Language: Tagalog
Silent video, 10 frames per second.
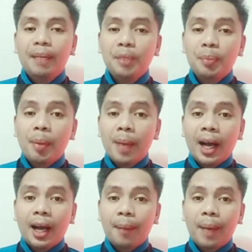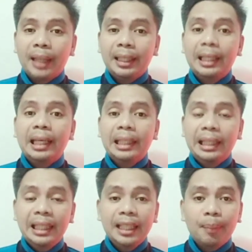Alam niyo ba mga kabadi na
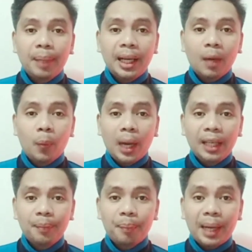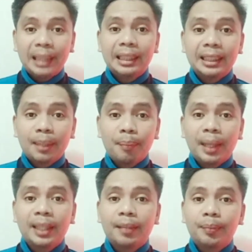hindi na pala qualified si
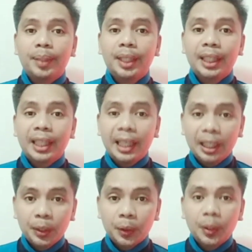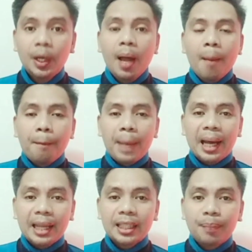Samantha Bernardo
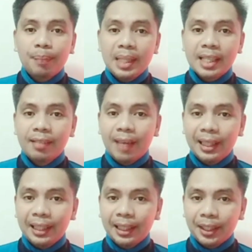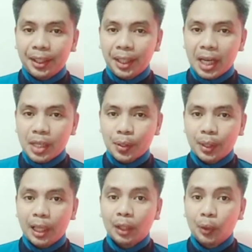para sa Miss Grand
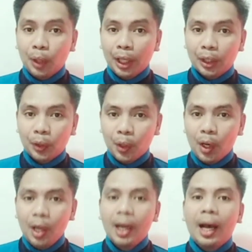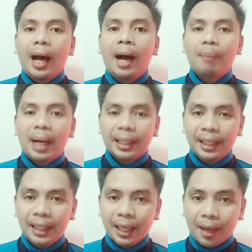International kung ito ang
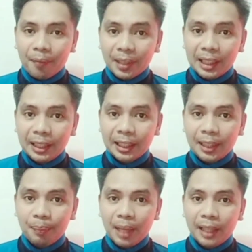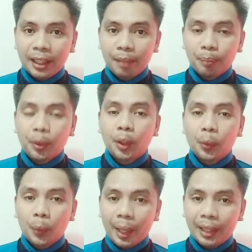magiging representative natin
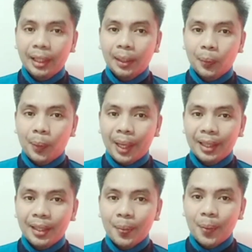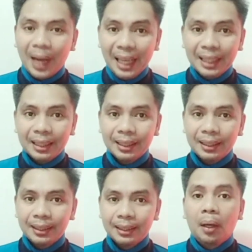for 2021.
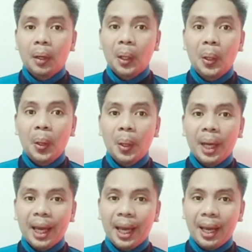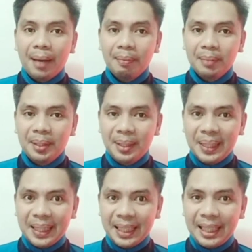
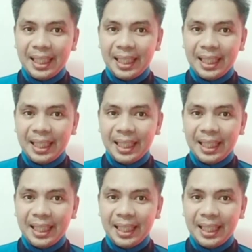OMG!